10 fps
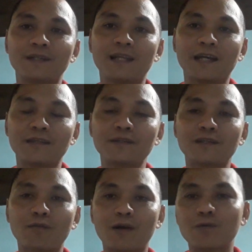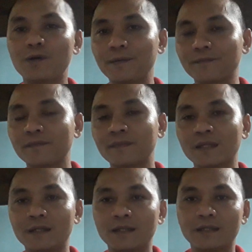với lại nước châu Âu á
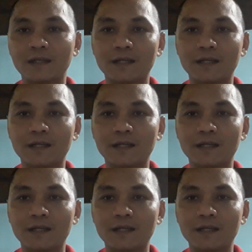Dạ, dạ.